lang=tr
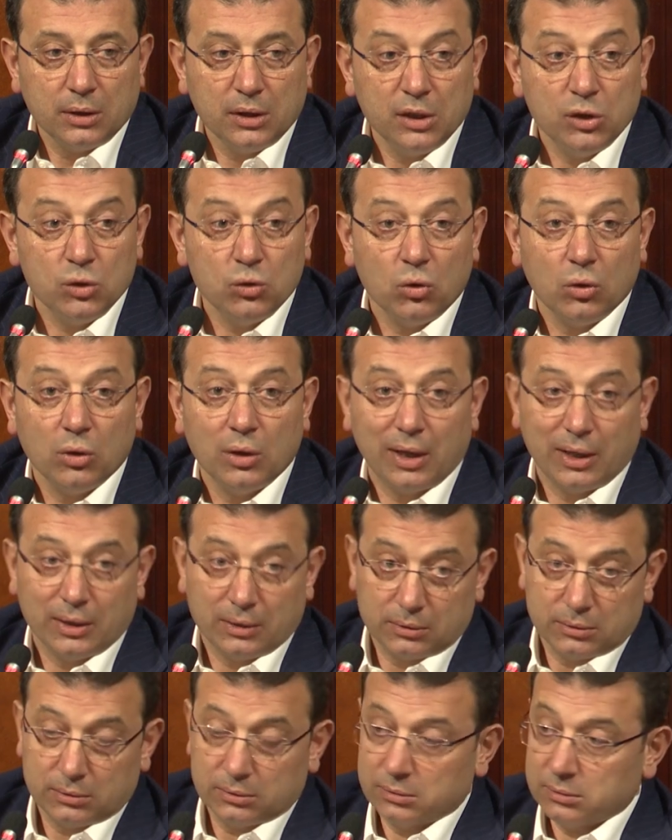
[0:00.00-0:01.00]
iyi olan
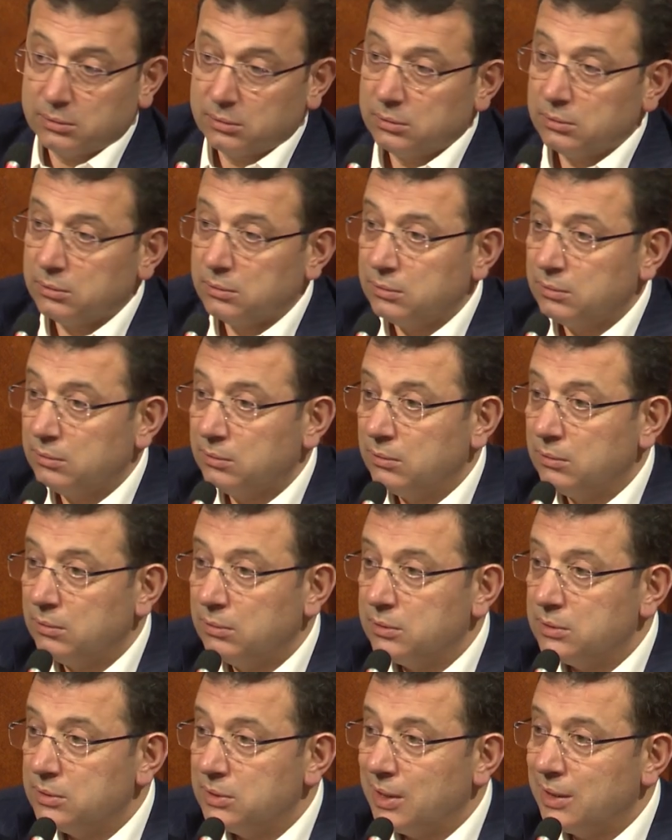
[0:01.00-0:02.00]

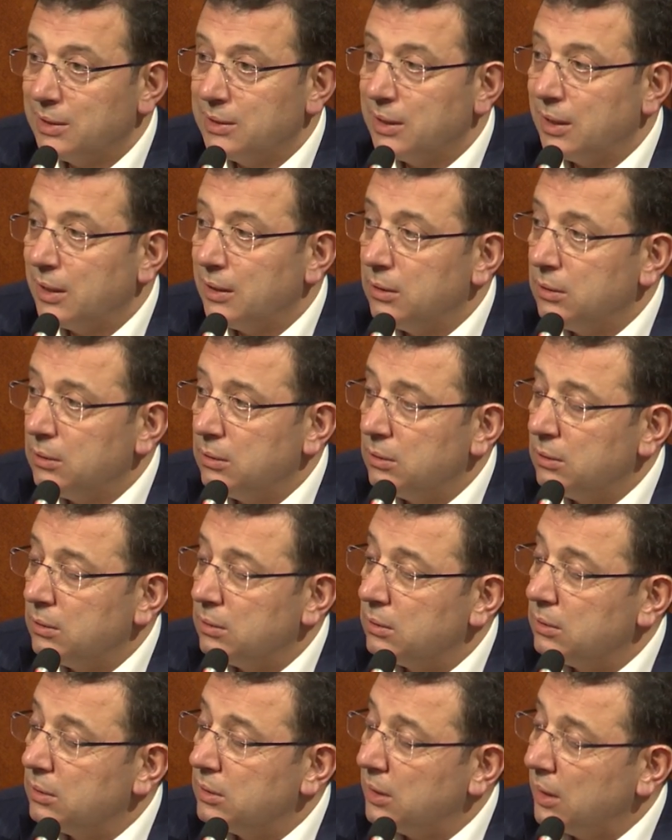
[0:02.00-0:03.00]
zaten
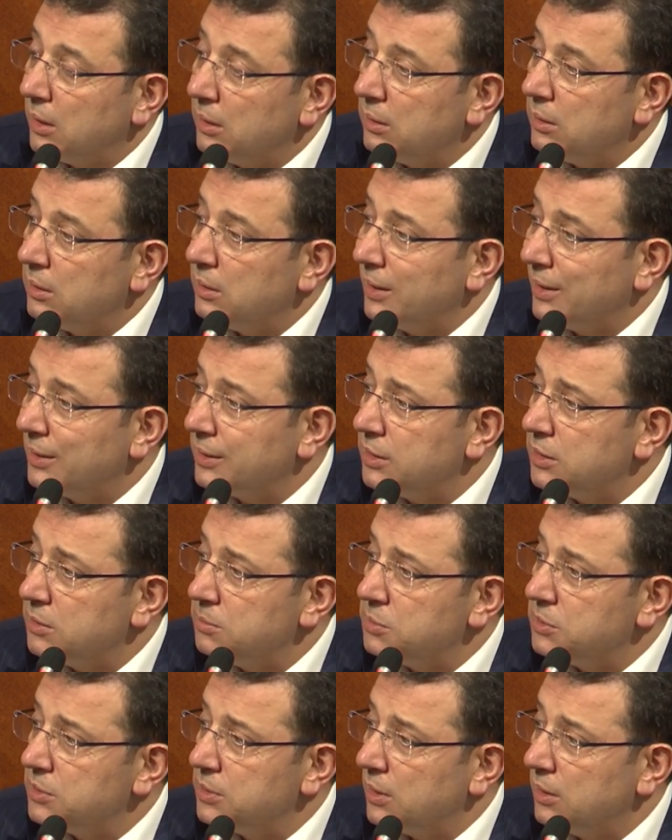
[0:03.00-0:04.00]
kendini yani
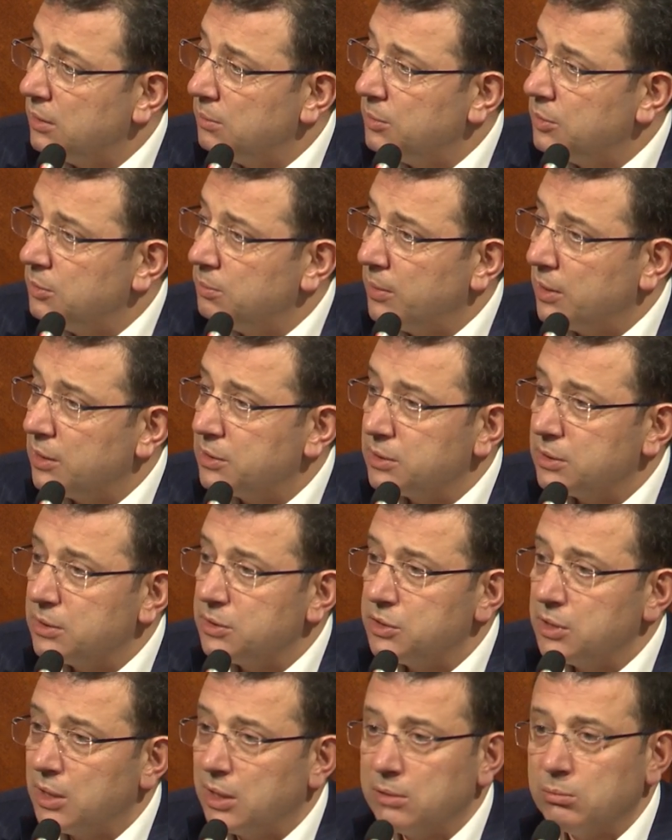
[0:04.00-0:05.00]
kimseyi bir
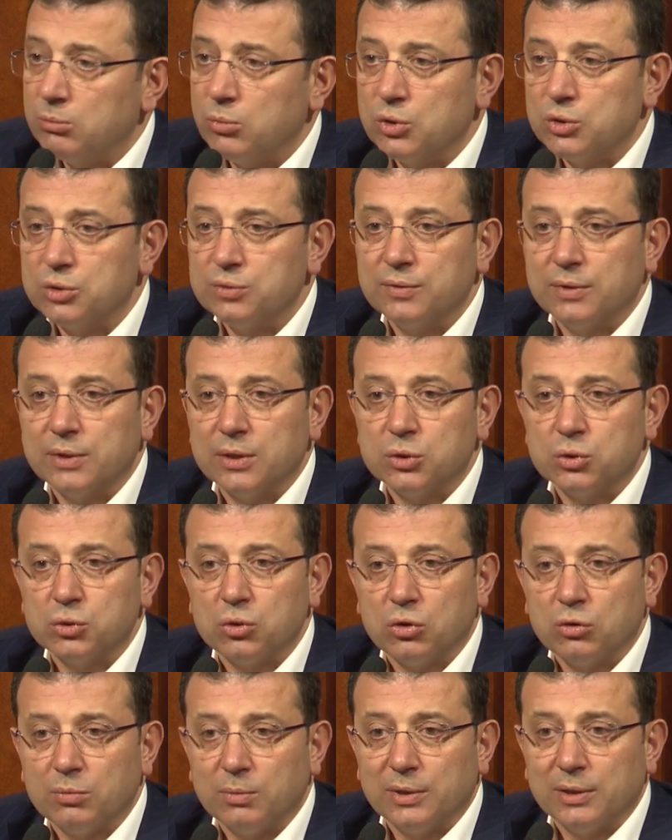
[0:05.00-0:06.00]
baskıcı atmosfere
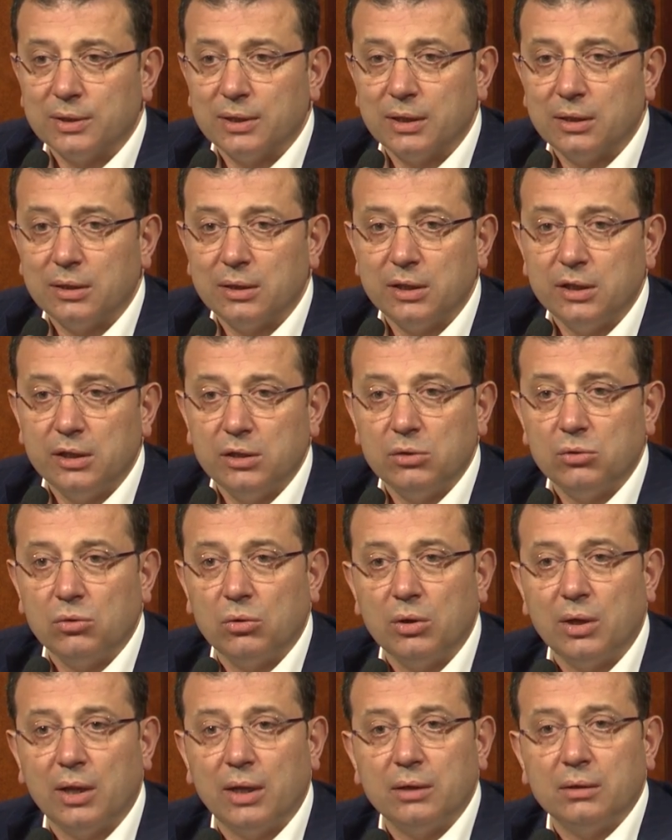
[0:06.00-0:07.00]
sokmadan iyi
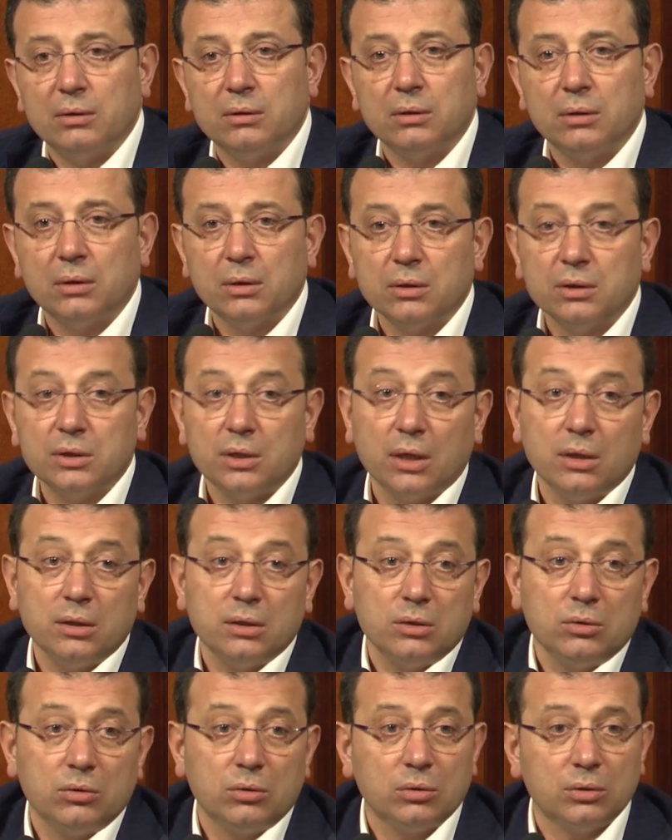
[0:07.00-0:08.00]
olan,
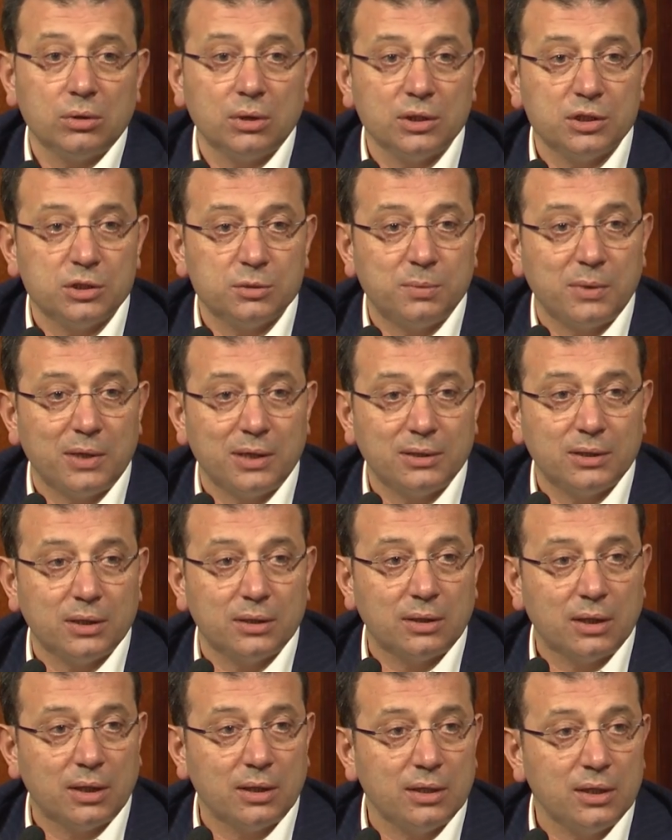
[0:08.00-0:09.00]
kendini orada ispat
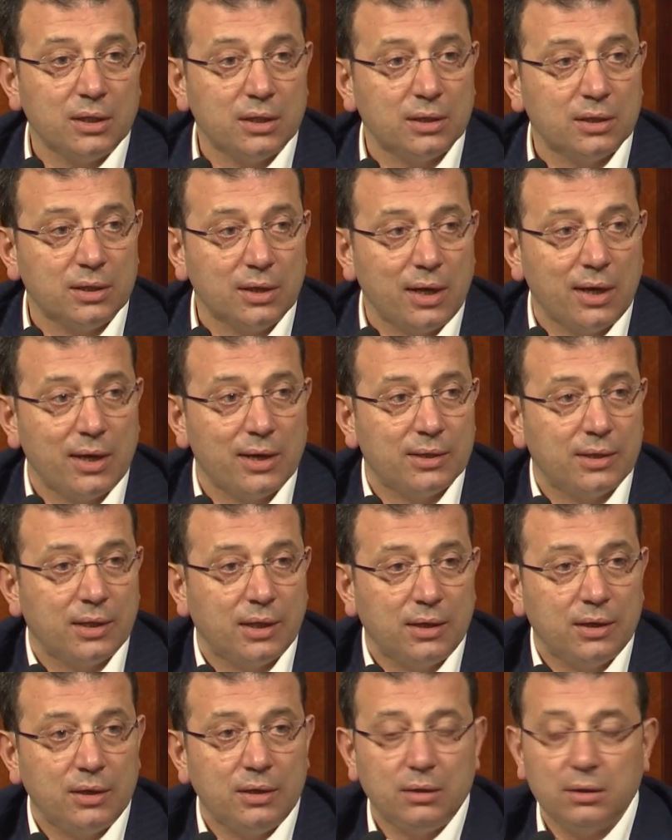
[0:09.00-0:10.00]
eden, ikna
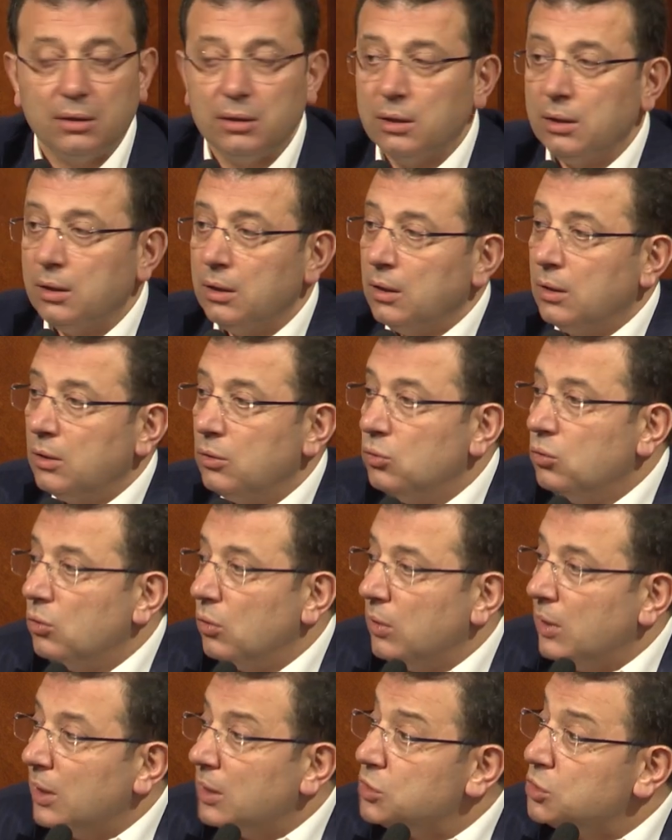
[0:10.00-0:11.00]
edenin
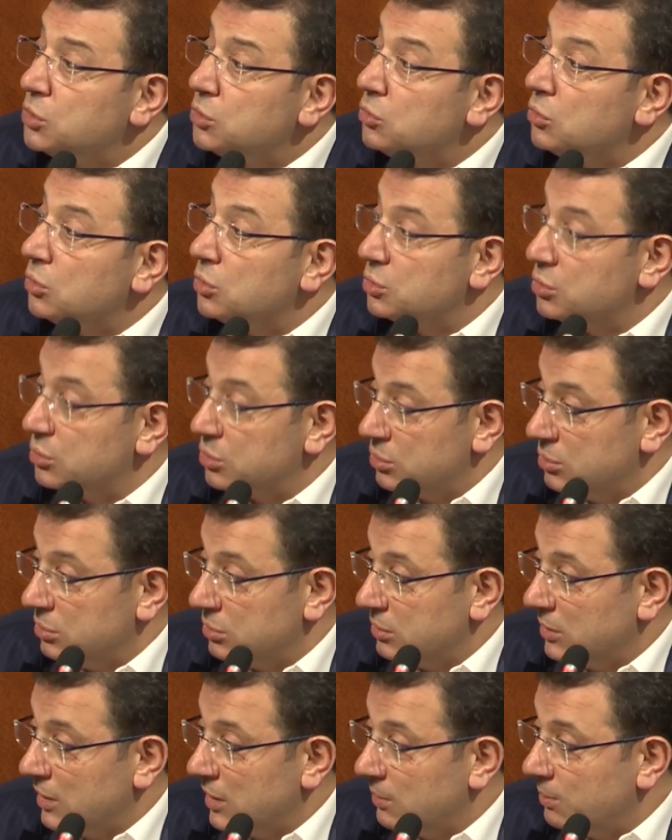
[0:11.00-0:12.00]
yolu açık olsun.
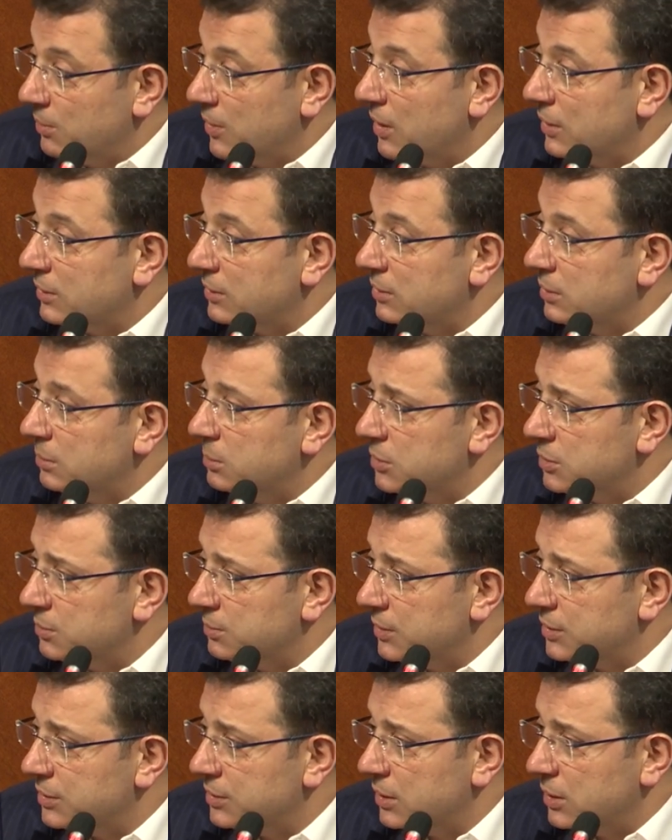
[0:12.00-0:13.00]
Yani baktığımız
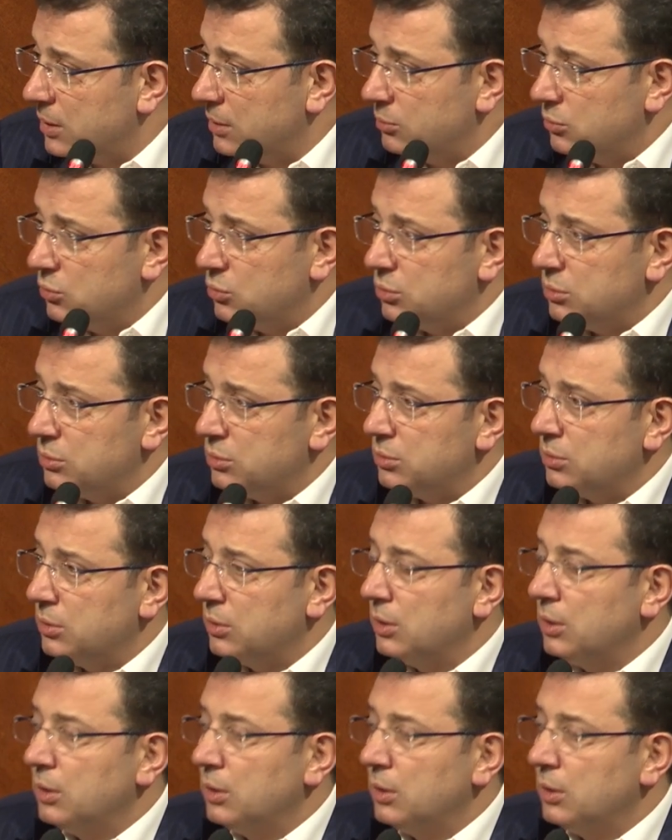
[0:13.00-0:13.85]
mesele budur.